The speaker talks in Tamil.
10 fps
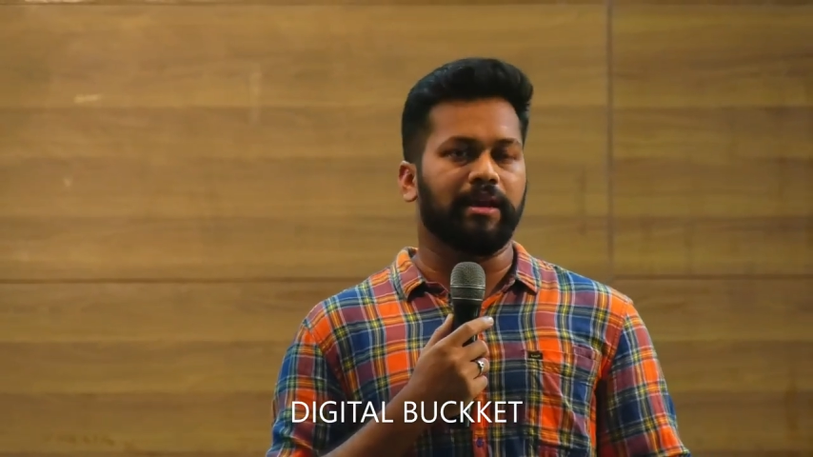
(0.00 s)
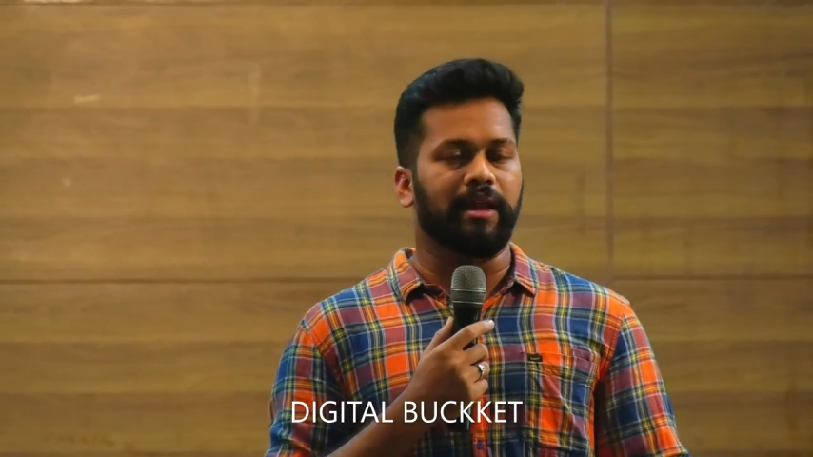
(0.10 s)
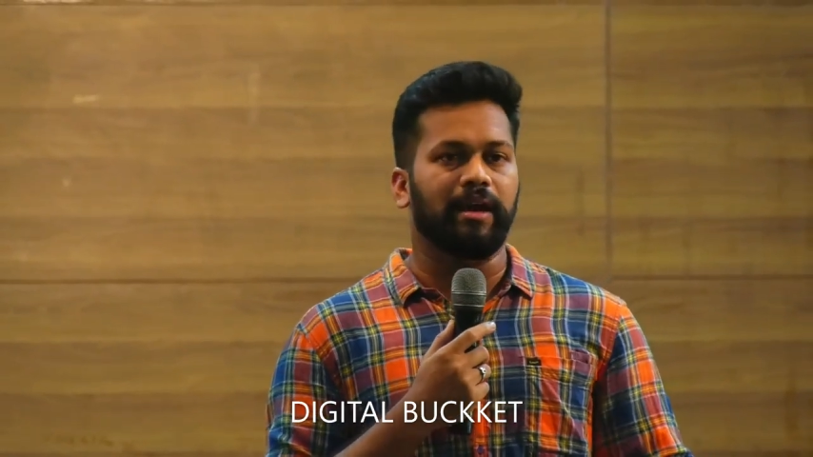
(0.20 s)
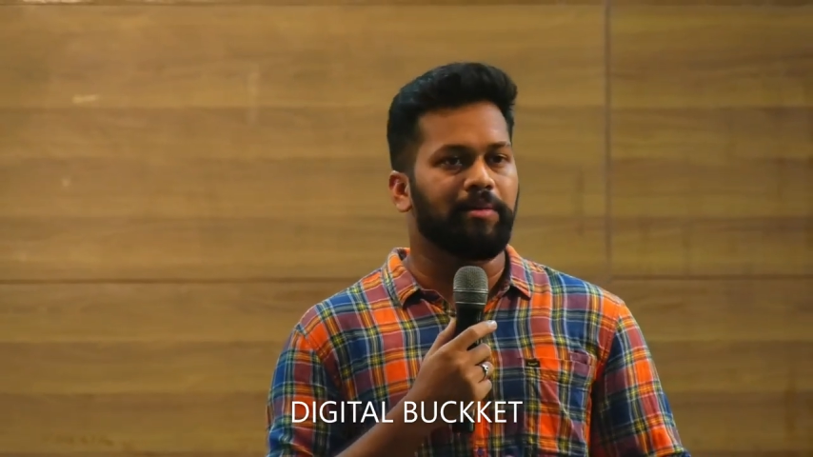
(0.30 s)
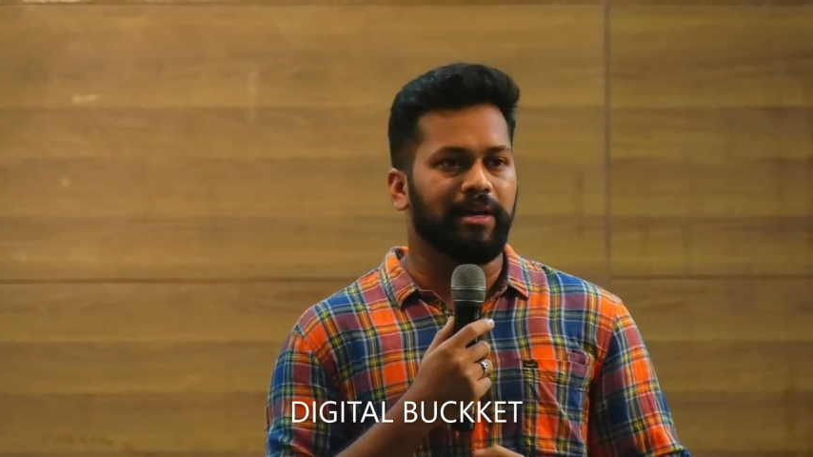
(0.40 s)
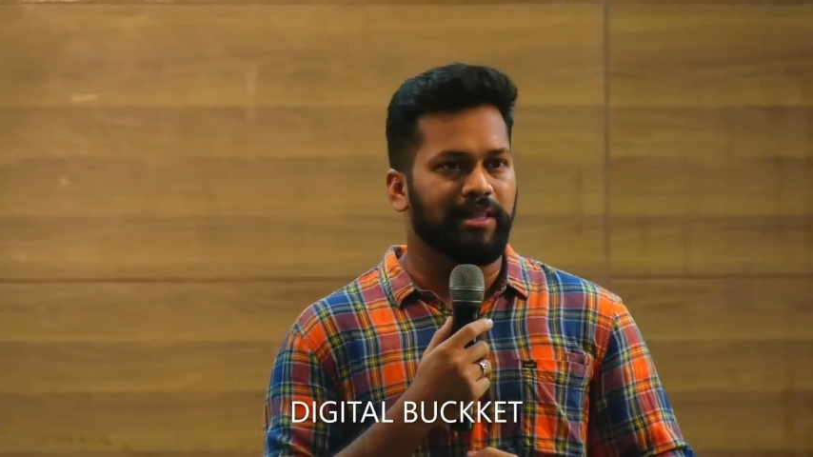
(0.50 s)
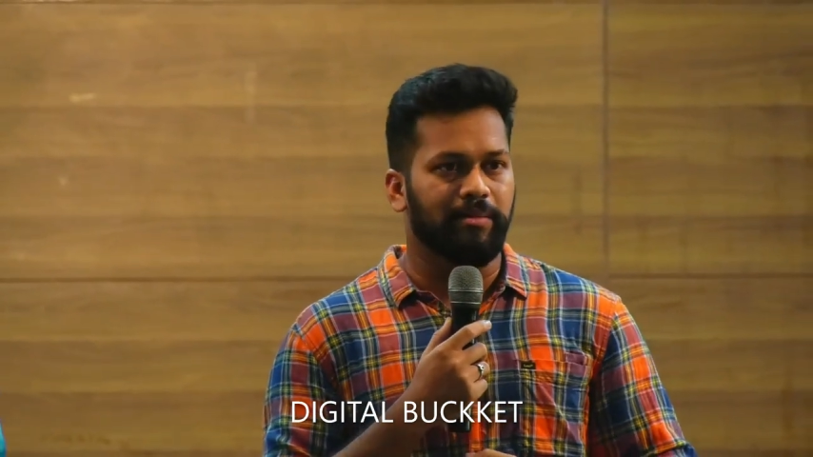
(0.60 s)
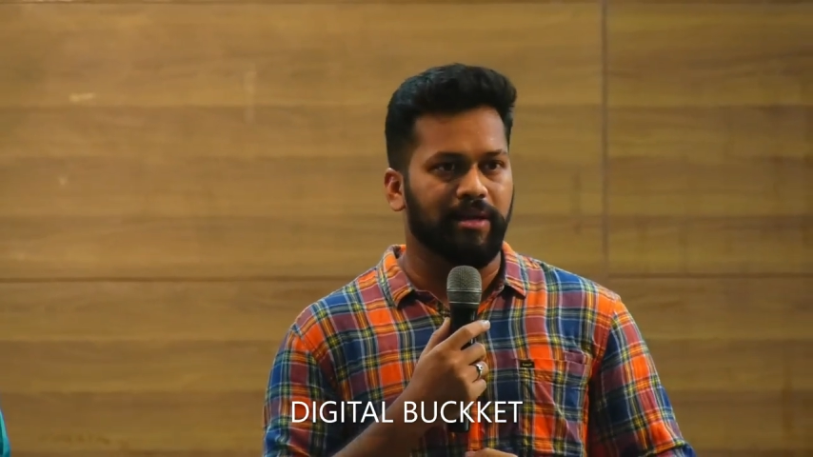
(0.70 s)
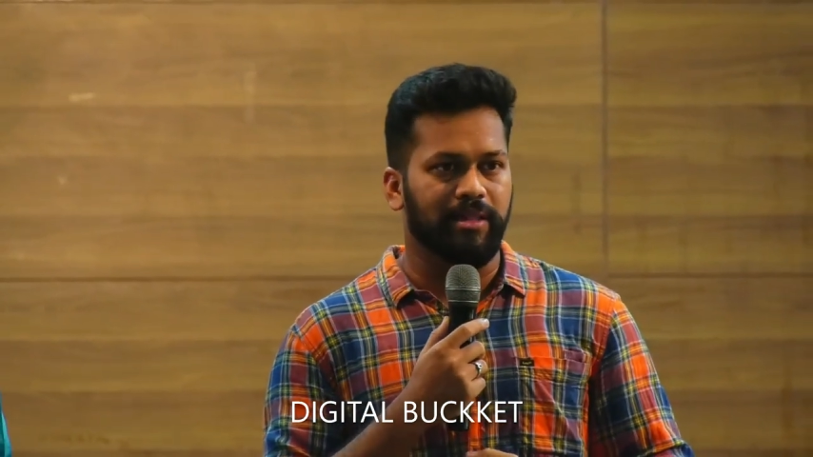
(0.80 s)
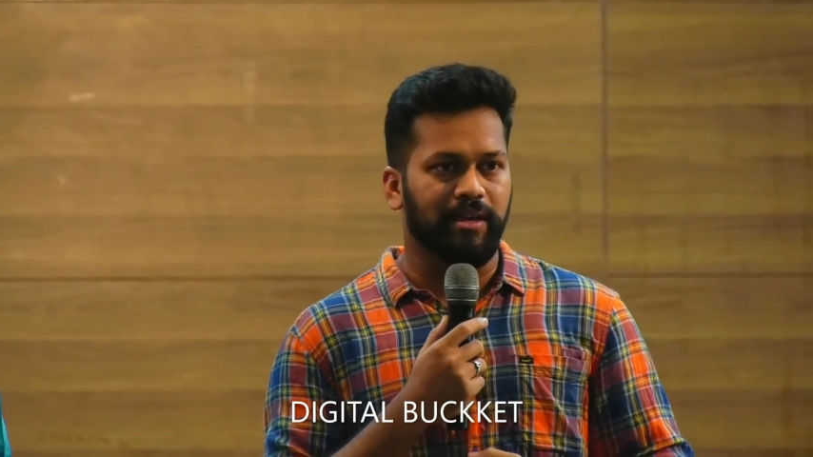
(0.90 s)
கேட்குறாங்க
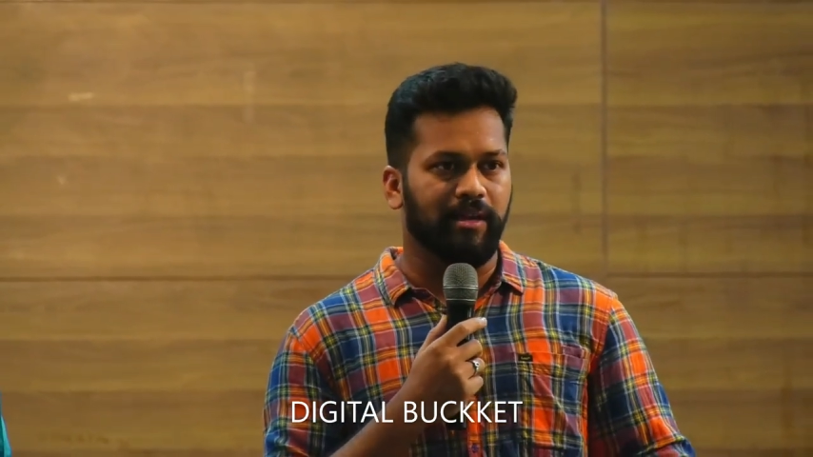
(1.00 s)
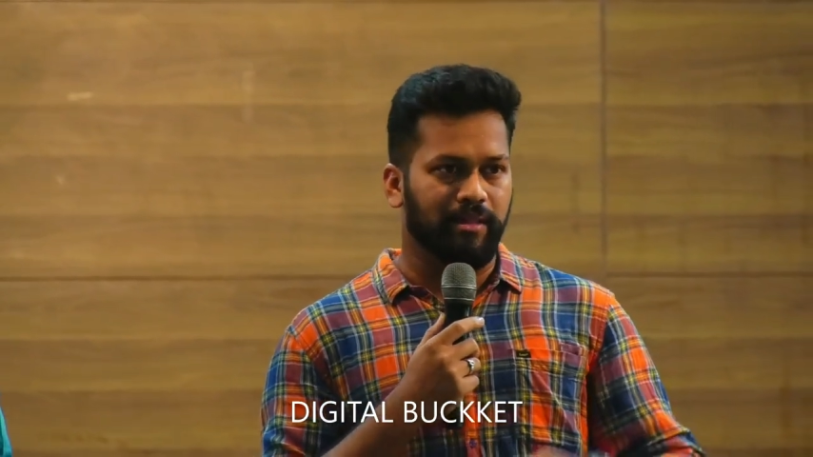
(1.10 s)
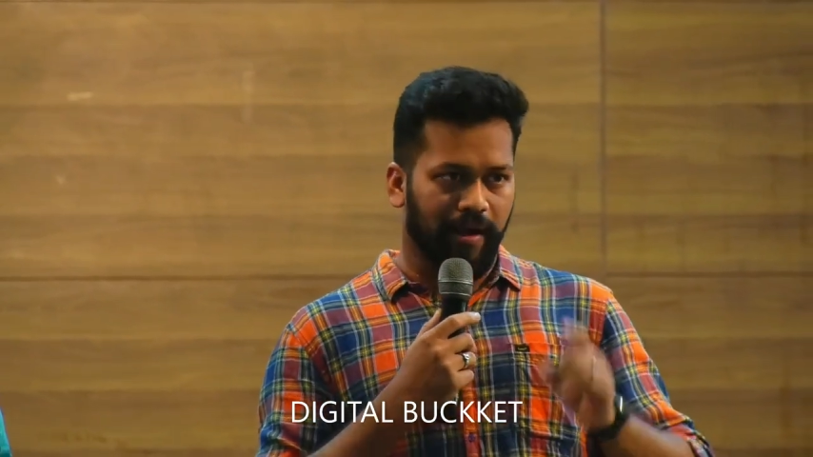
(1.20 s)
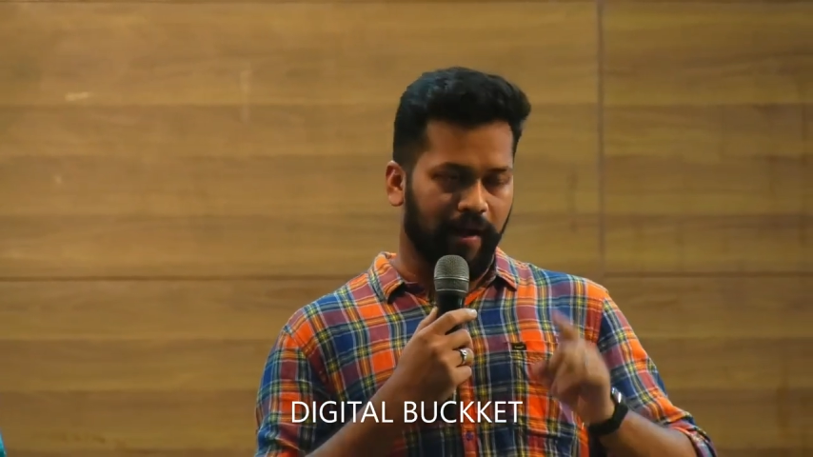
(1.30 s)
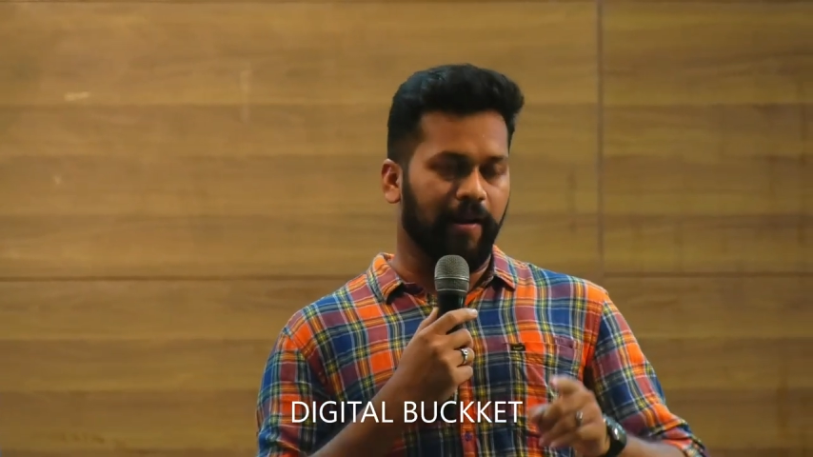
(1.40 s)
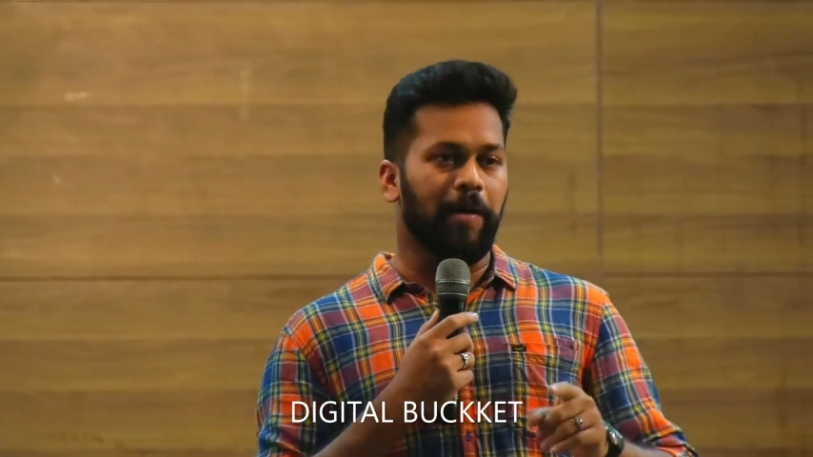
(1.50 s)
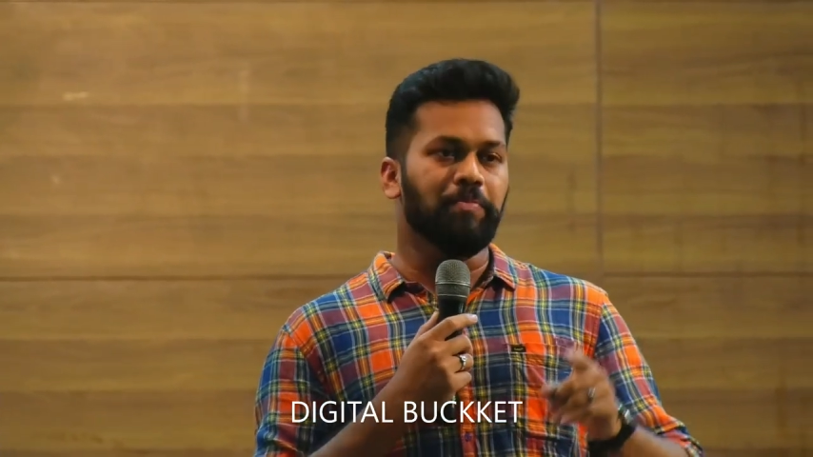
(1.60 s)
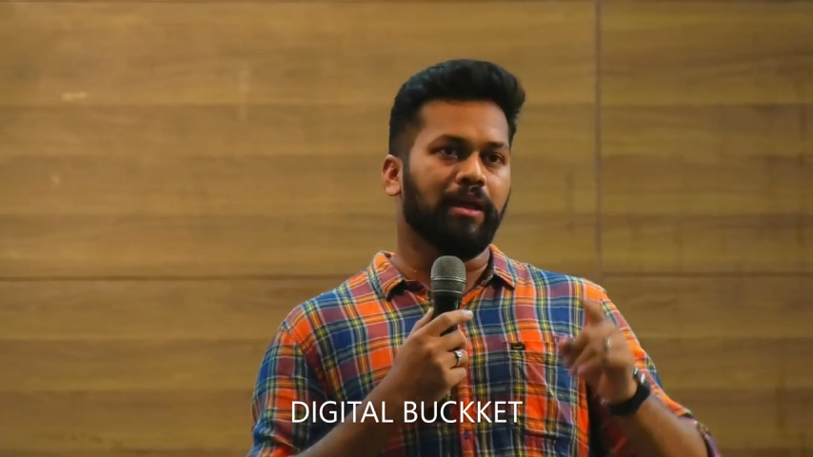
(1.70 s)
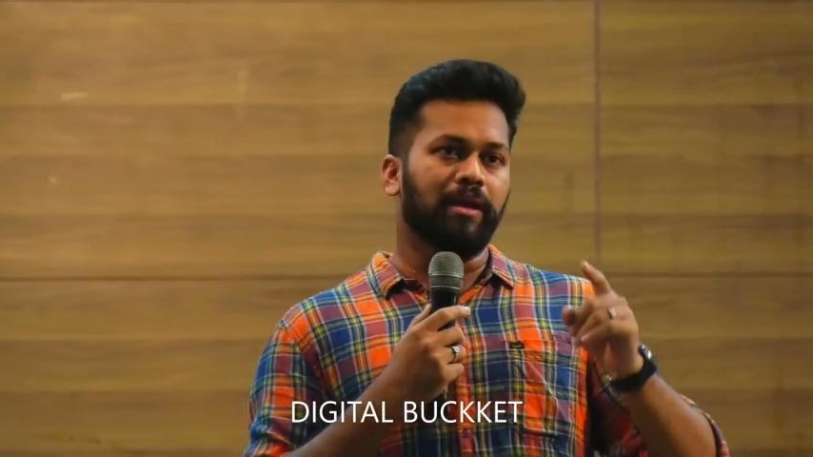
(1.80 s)
அப்படிங்கிறது நமக்கு தெரியாது ஆனால்